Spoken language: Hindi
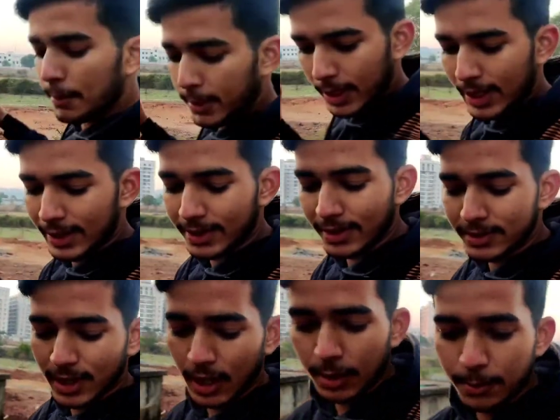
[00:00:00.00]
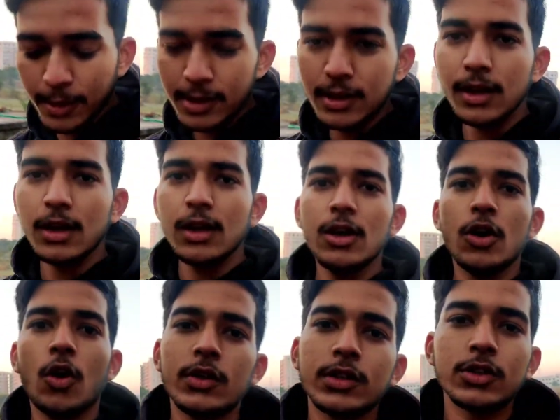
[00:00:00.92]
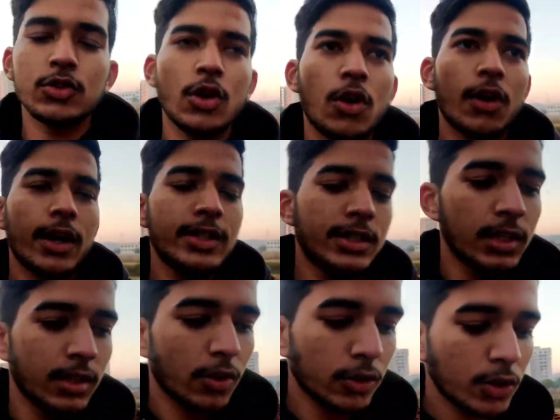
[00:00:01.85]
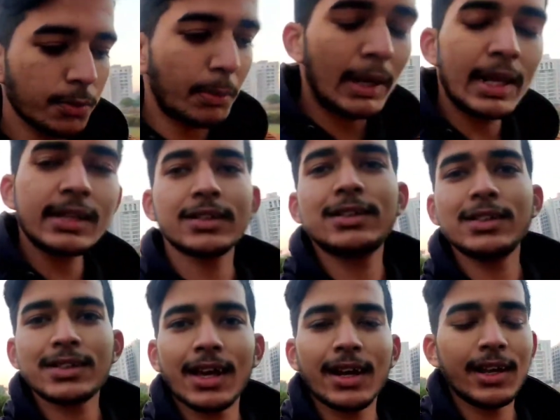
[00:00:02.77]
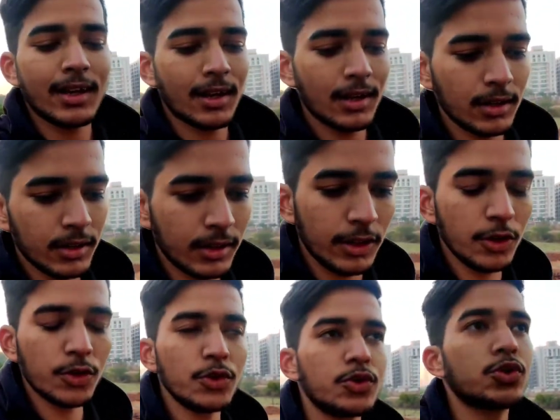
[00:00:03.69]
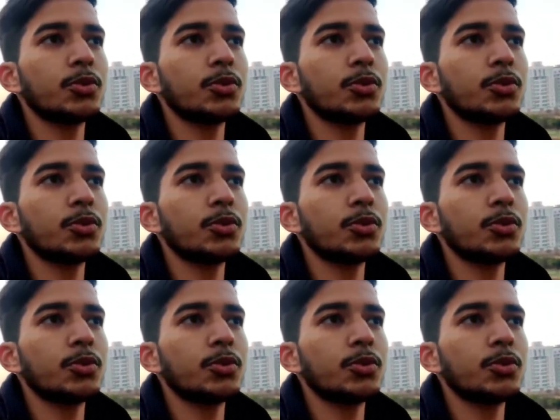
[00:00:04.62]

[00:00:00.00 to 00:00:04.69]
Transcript: में कलेक्ट्रेट साइड में और इसके थोड़ा और आगे चले जाओगे तो बिल्डिंग्स इतनी सारी हैं ना न्यू न्यू